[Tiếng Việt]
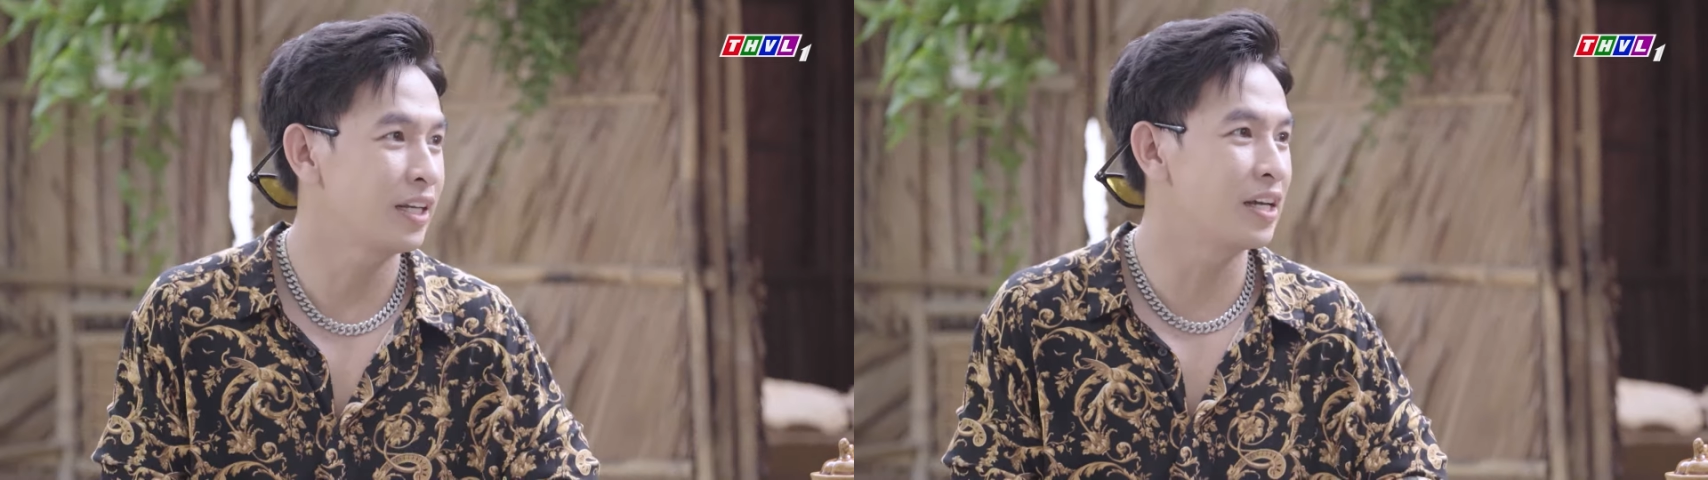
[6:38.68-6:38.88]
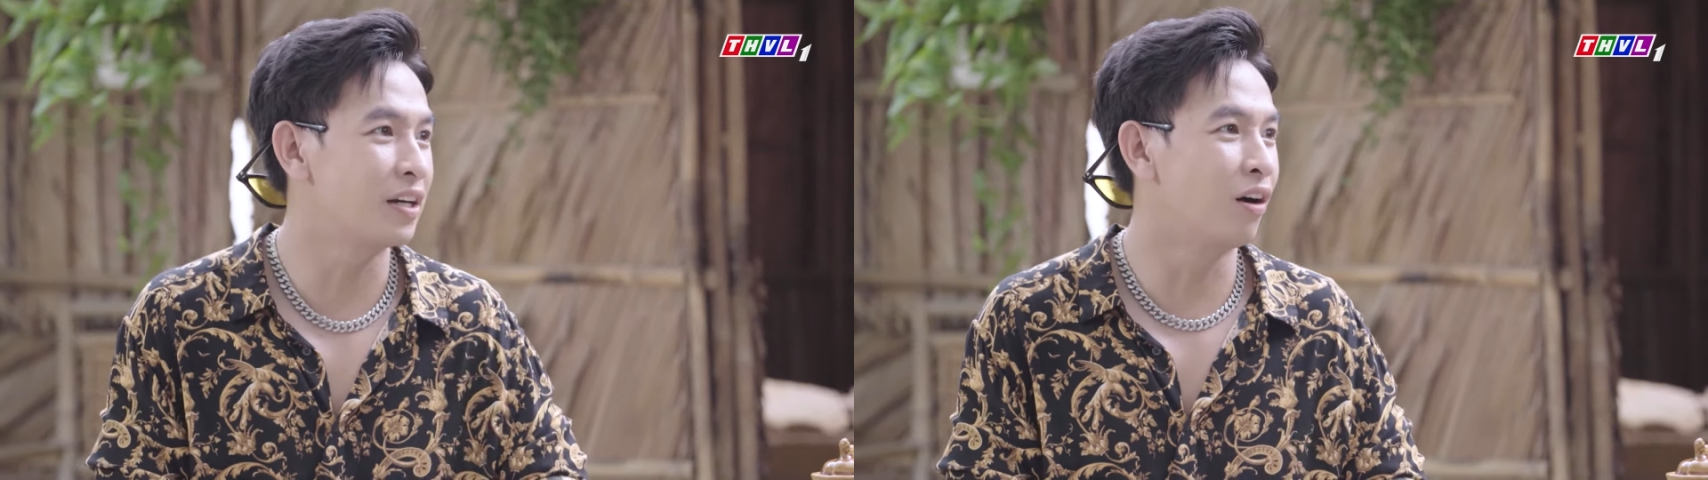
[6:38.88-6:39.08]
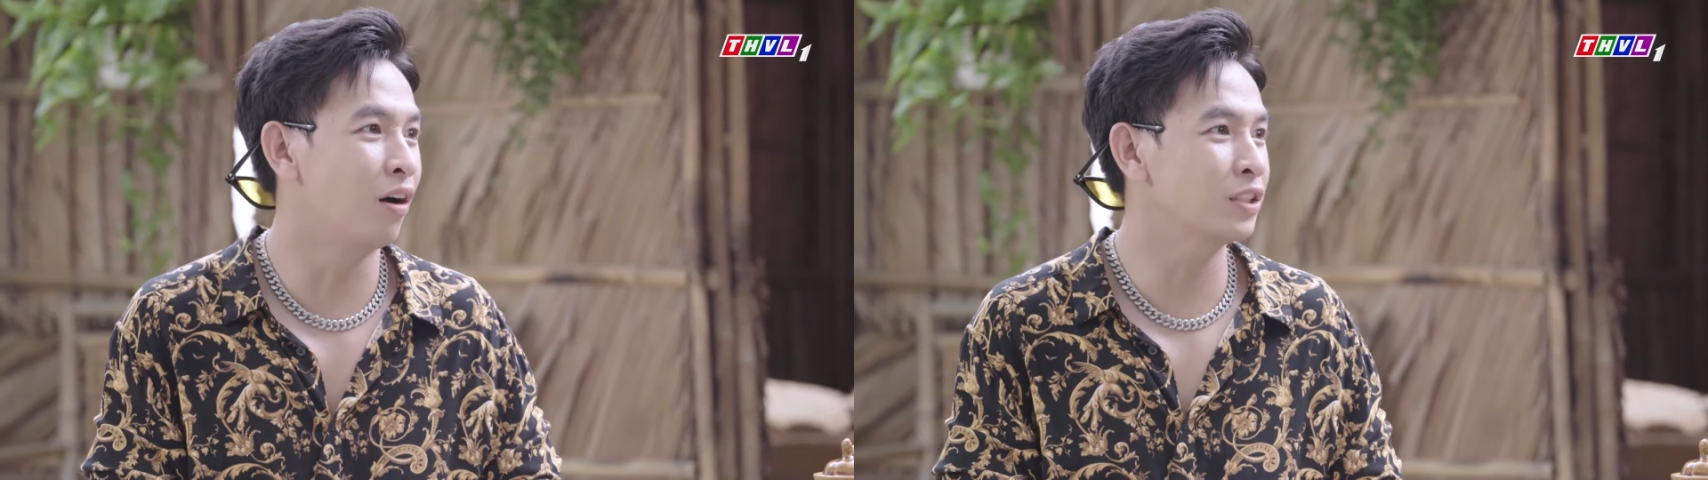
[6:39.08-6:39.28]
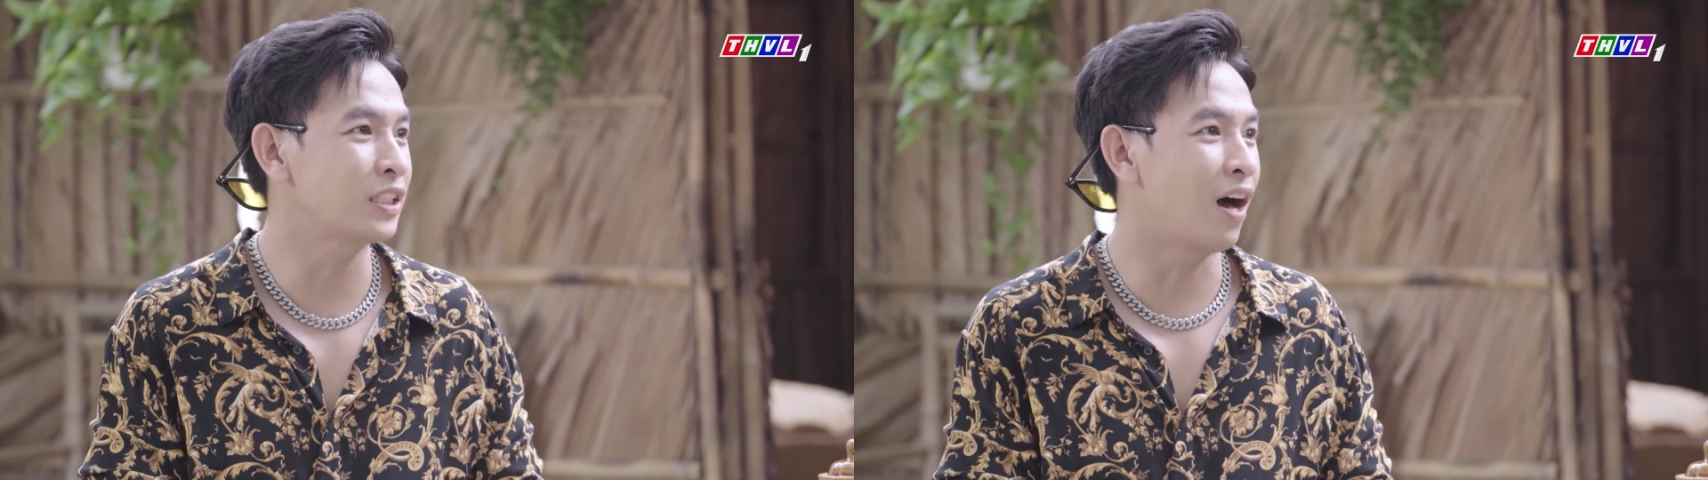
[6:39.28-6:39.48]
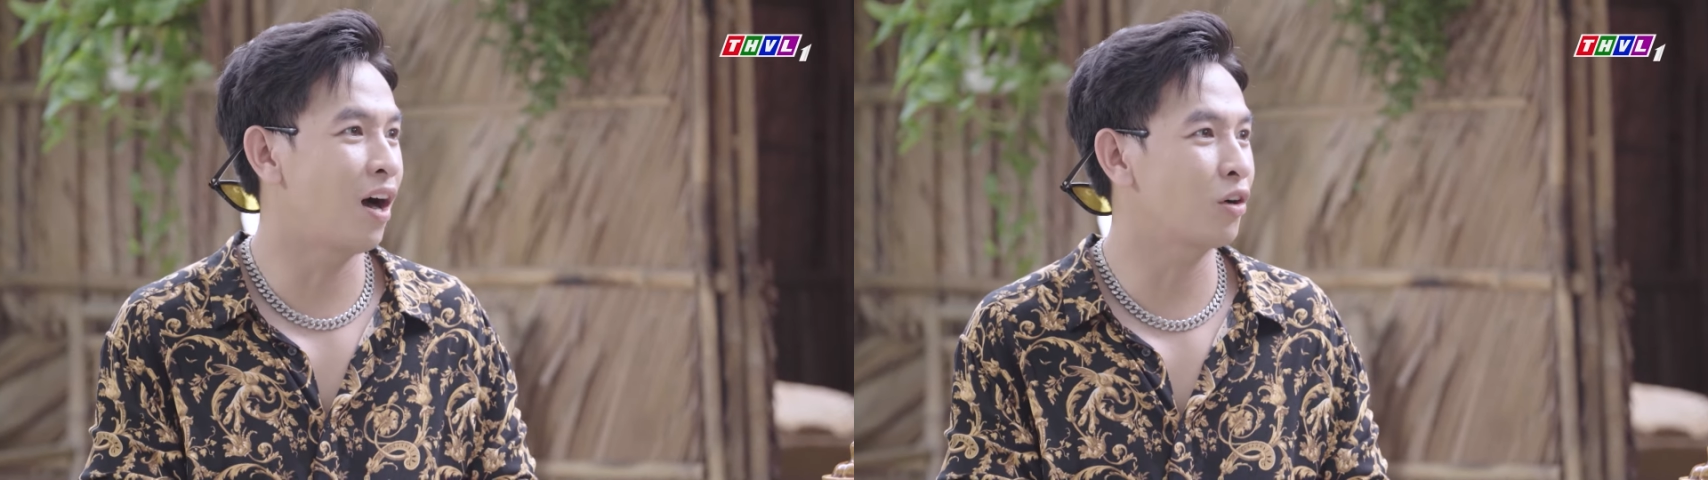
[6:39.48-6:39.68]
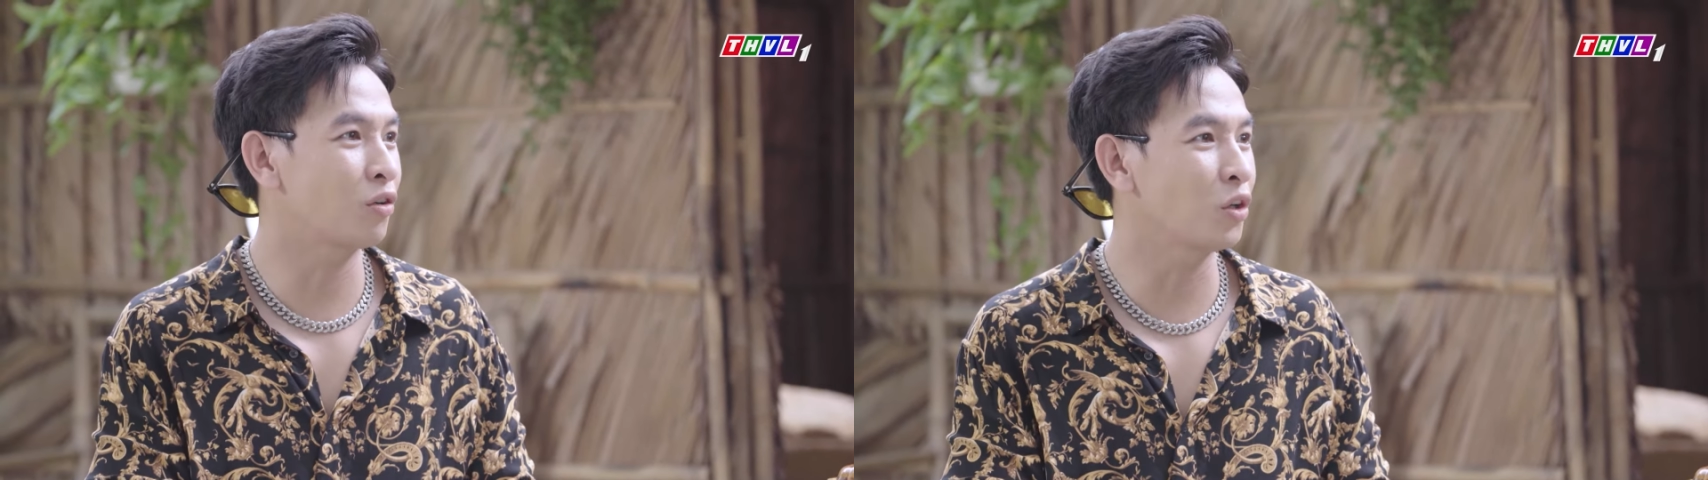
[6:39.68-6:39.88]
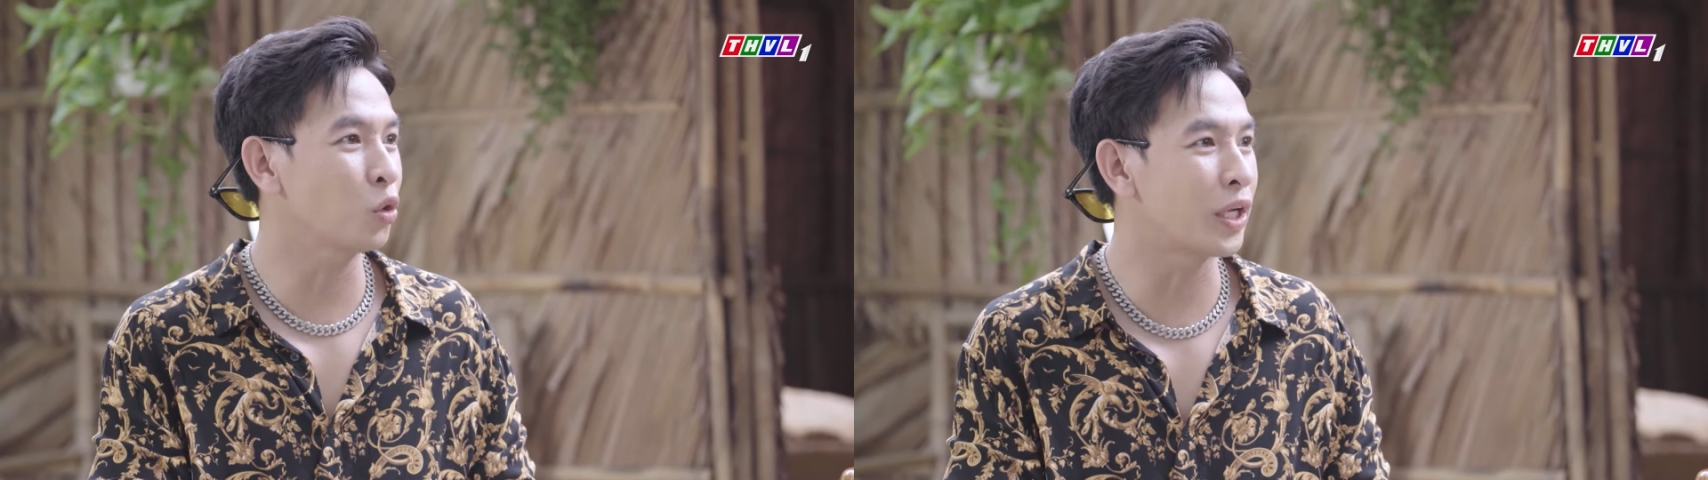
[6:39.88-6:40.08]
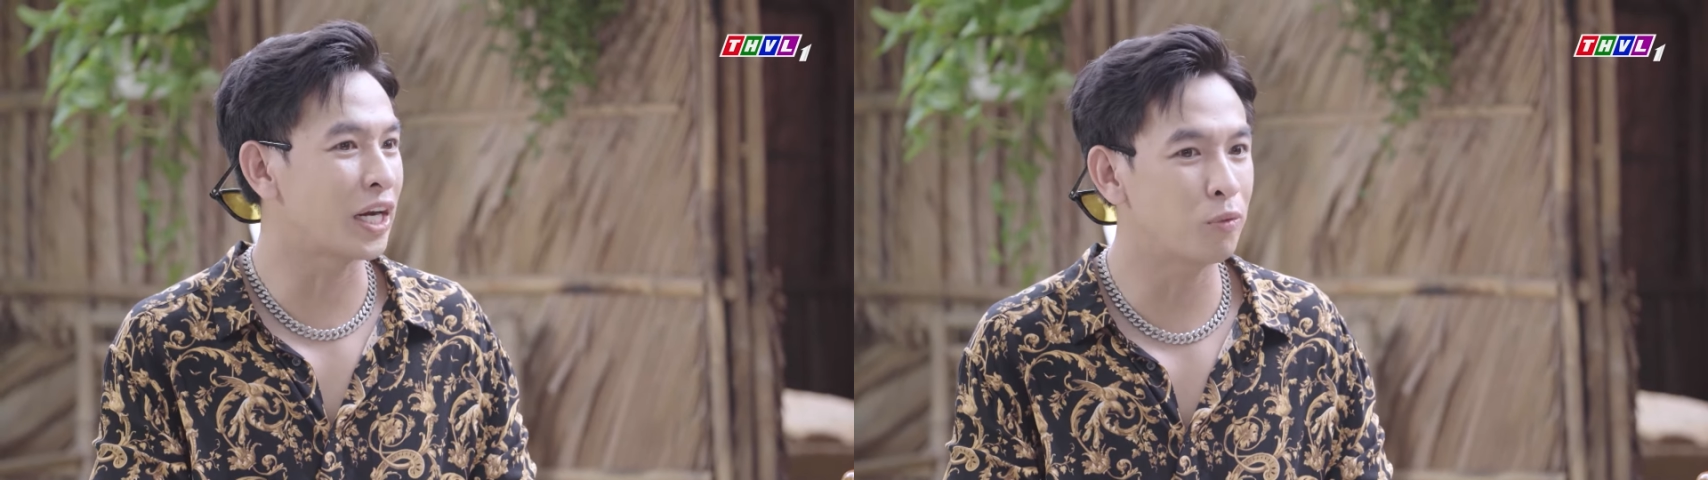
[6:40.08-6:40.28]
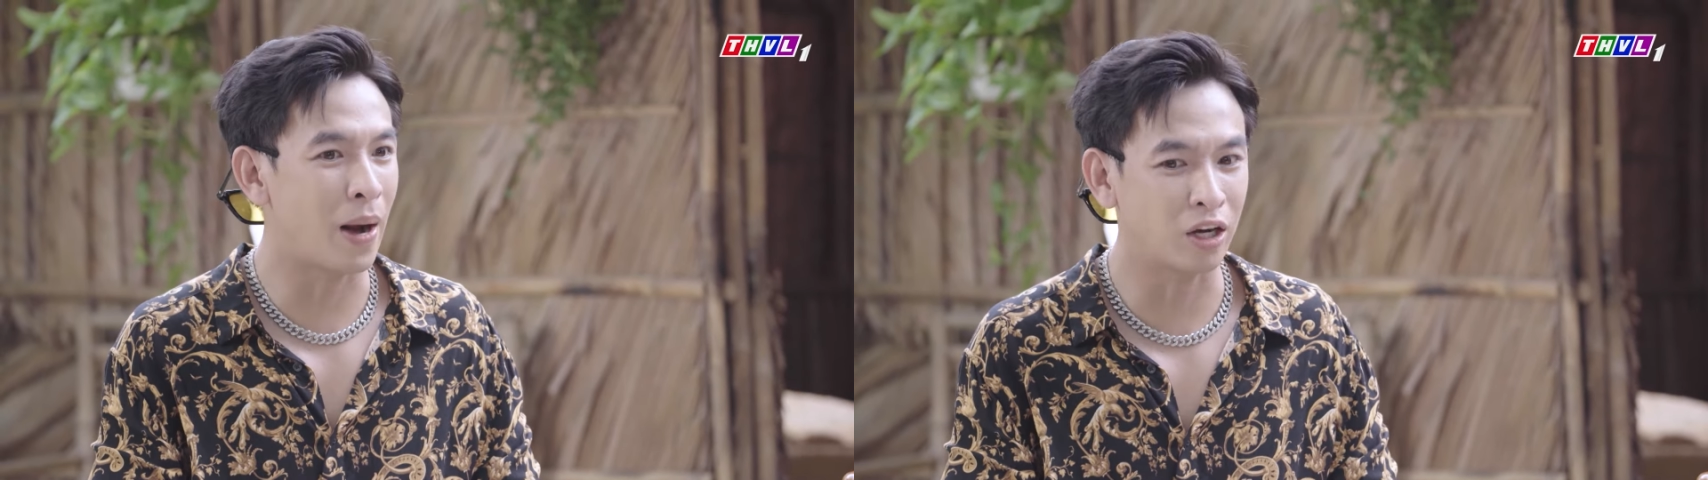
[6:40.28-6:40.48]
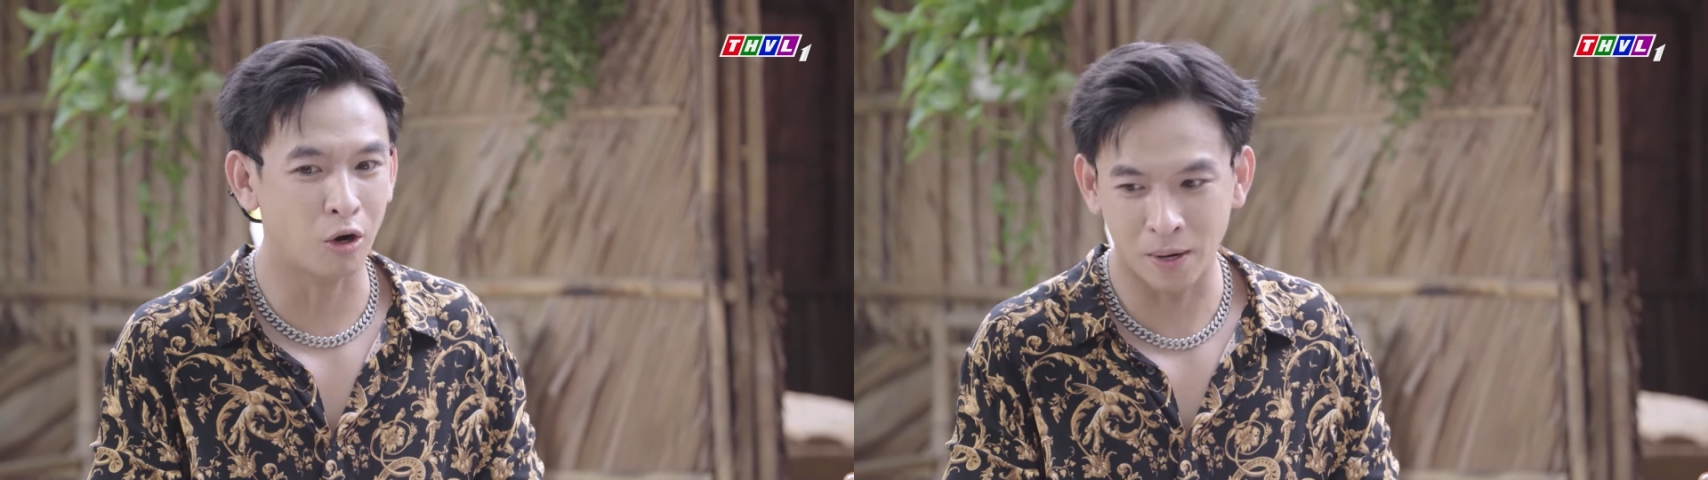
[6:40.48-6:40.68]
chứ gì nữa trời ơi con nói túi tiền túi
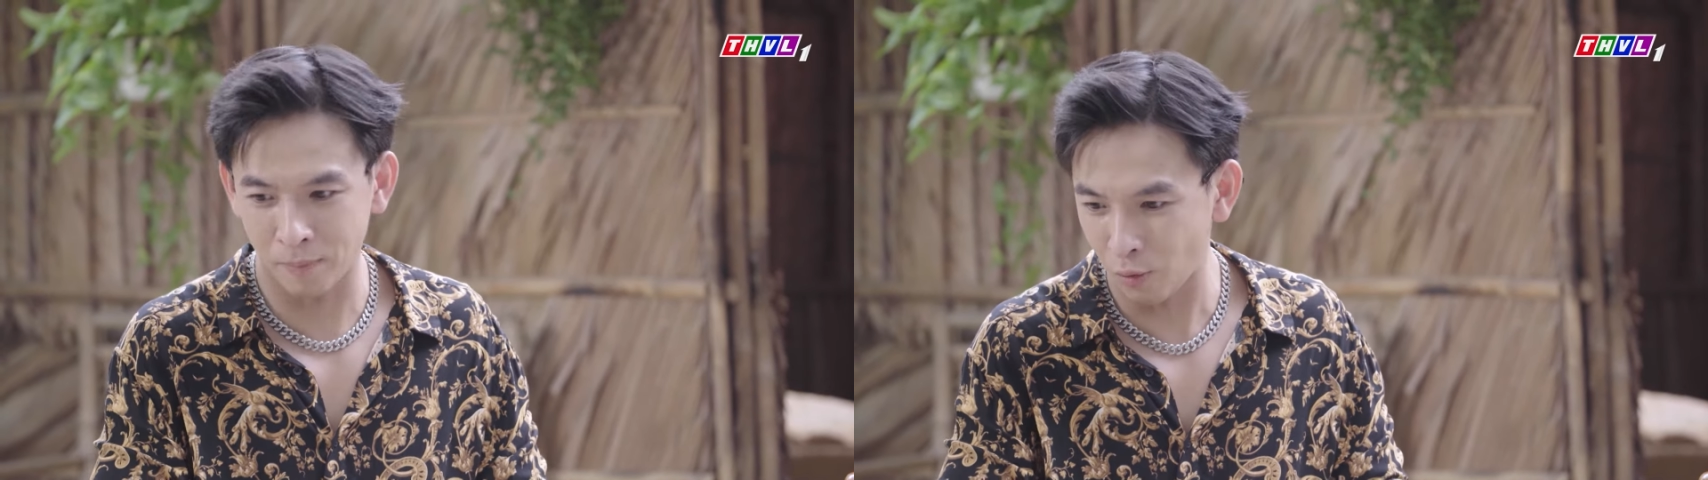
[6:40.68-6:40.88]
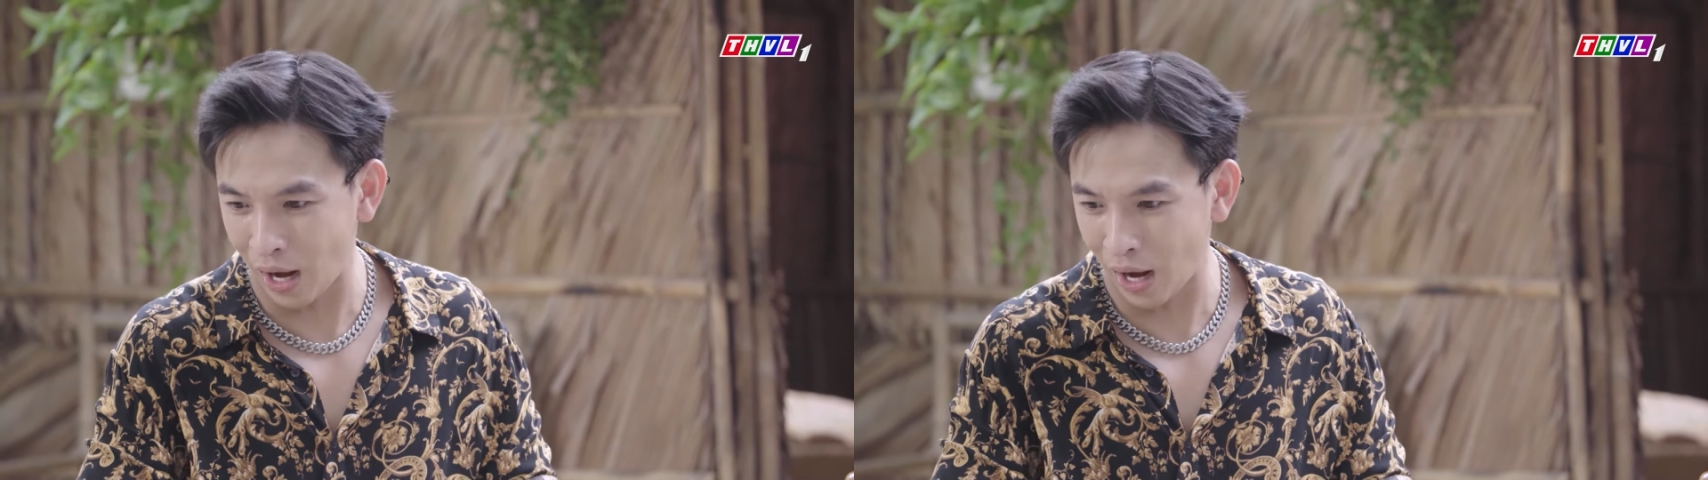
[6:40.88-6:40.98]
bạc con mà bác